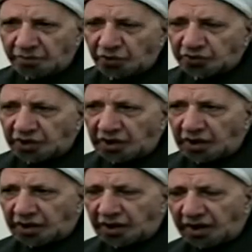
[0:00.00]
موطن
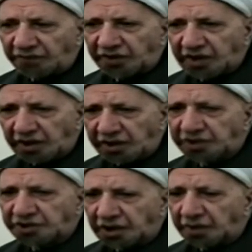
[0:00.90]
الخلافة كان
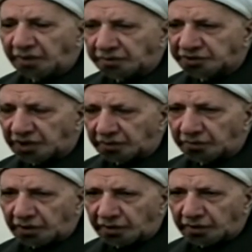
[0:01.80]
يحرج الإمام
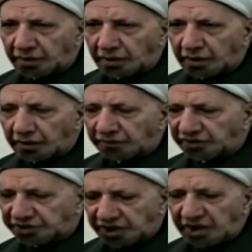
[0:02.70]
سلام الله عليه
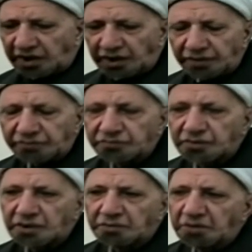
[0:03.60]
فسنة
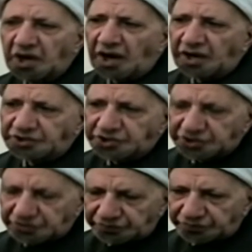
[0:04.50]

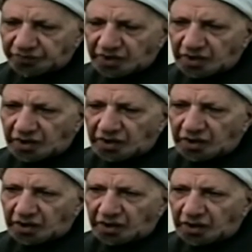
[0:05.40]
بالحج
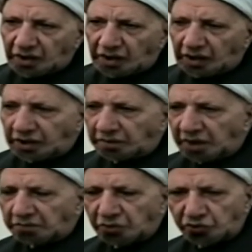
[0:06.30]

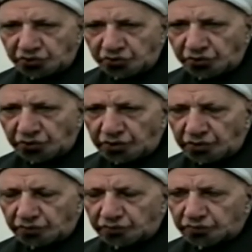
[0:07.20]
الإمام موجود
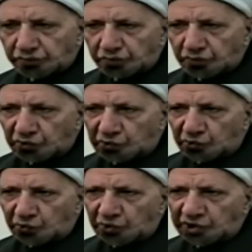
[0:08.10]

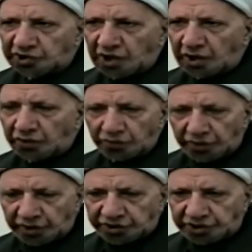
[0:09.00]
وإجا
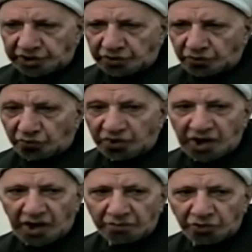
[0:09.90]
هارون الرشيد
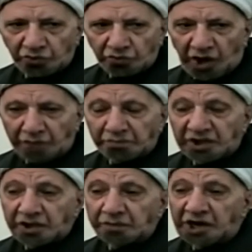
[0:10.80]
وياه منه
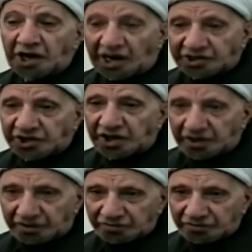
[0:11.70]
محمد ابن الحسن